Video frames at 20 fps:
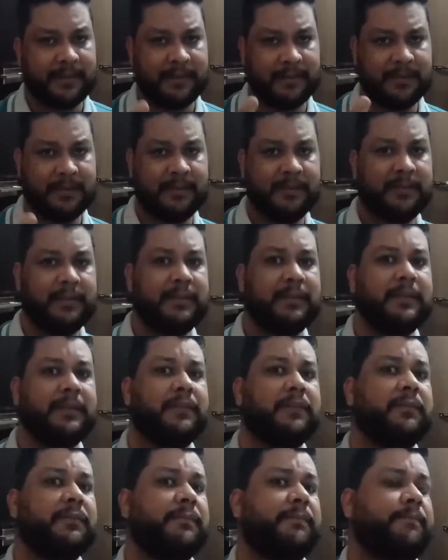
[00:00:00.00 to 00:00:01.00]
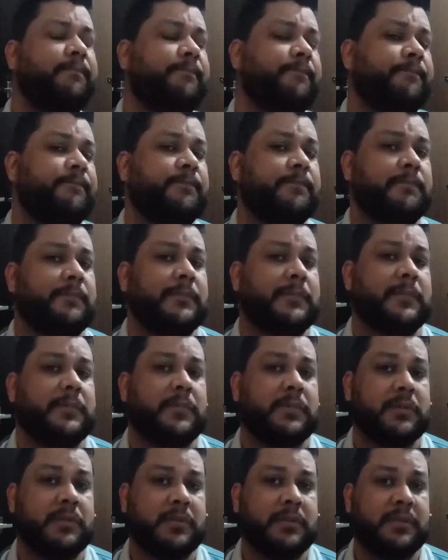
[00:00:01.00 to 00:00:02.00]
que
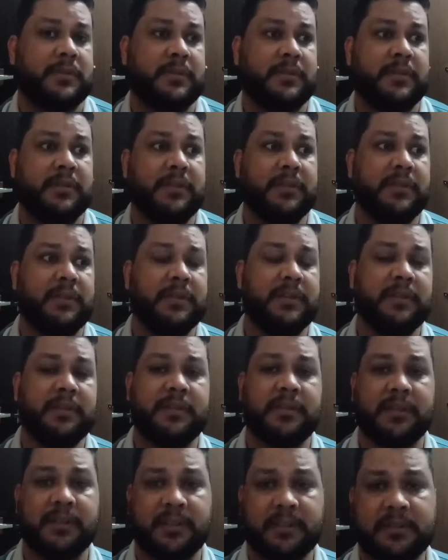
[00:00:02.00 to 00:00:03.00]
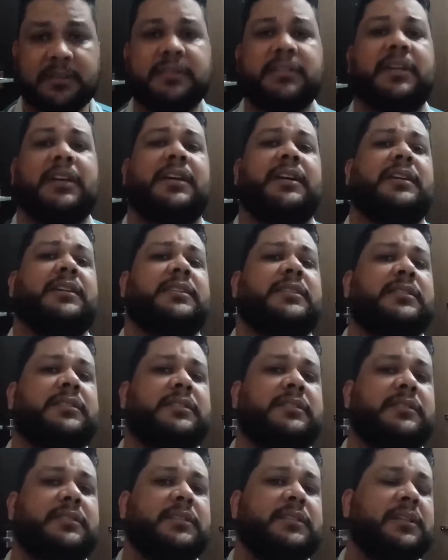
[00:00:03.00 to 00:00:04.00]
se interessar
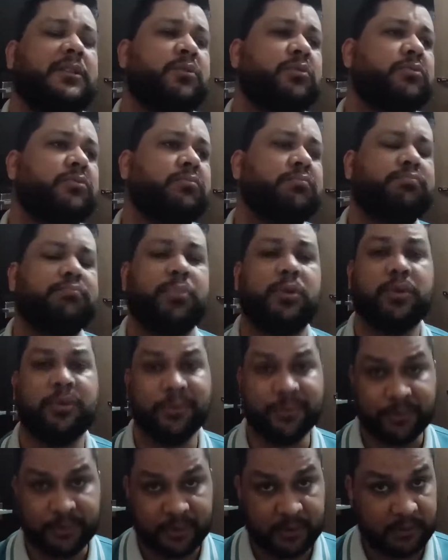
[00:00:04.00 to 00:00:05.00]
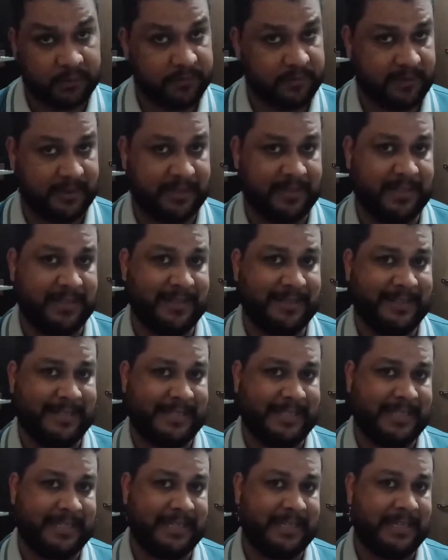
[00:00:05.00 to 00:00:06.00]
em algum ponto que eu falar,
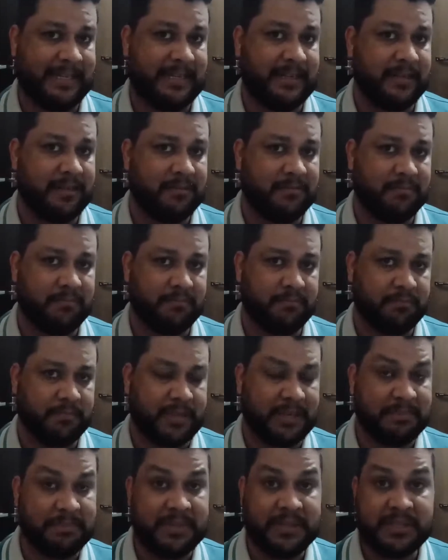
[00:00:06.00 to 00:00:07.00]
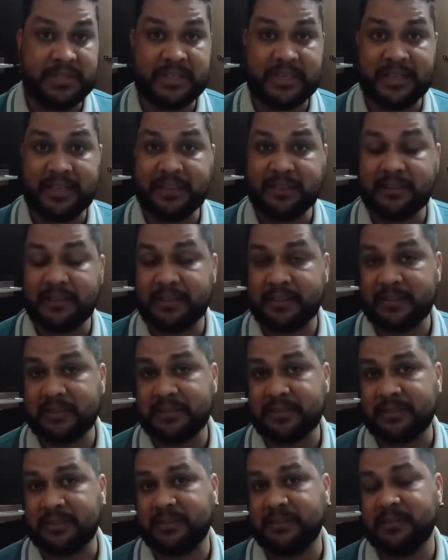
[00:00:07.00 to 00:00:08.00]
para mim já é
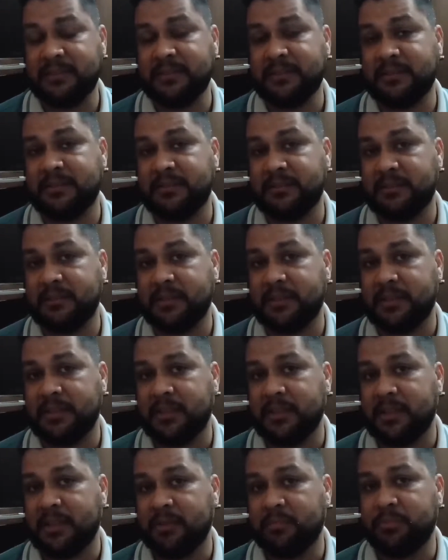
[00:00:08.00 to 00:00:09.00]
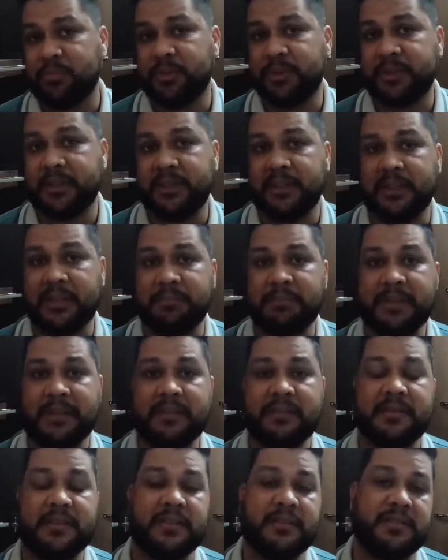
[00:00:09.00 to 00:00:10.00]
interessante, porque a minha
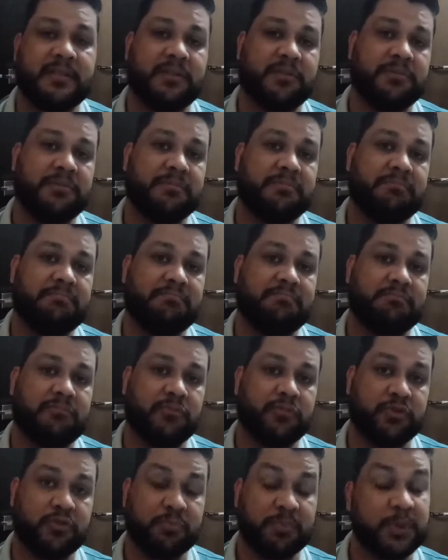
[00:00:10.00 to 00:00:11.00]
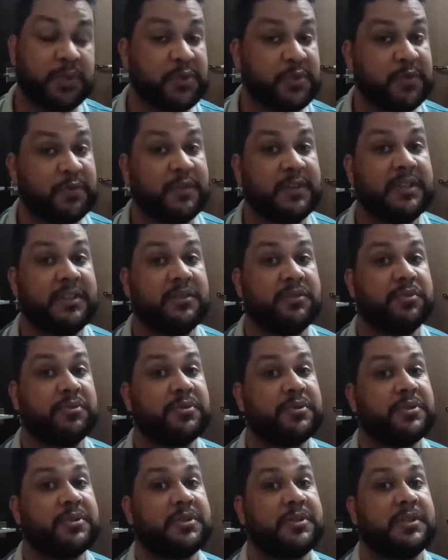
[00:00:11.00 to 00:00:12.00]
intenção dos meus
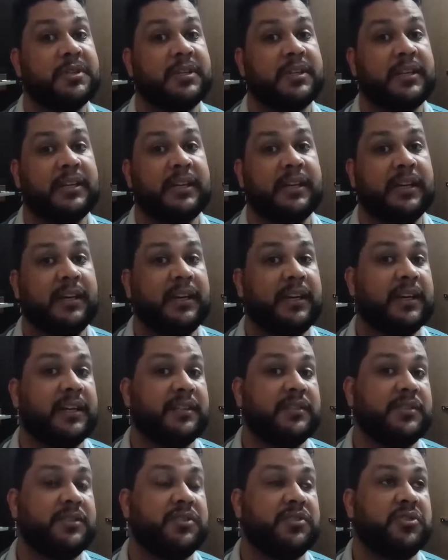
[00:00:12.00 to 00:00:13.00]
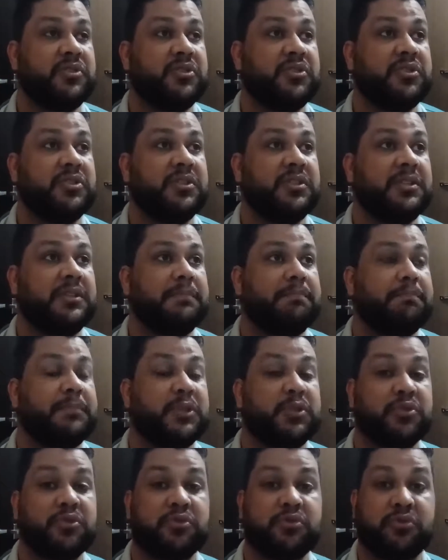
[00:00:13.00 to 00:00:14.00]
vídeos é atingir
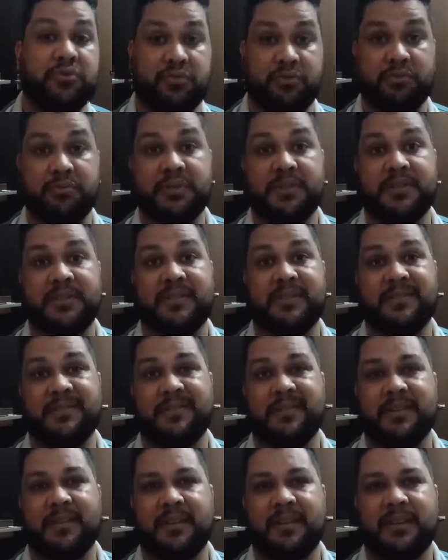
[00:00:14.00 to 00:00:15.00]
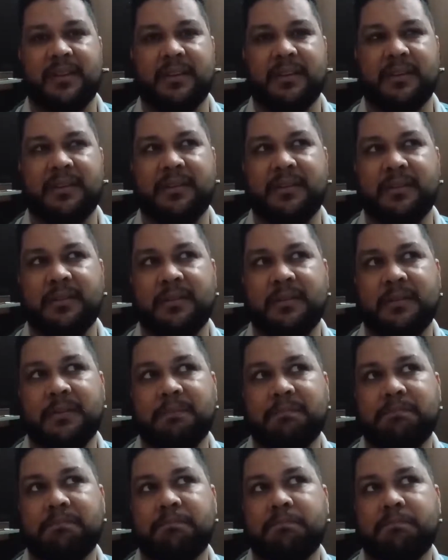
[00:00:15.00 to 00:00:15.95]
pessoas que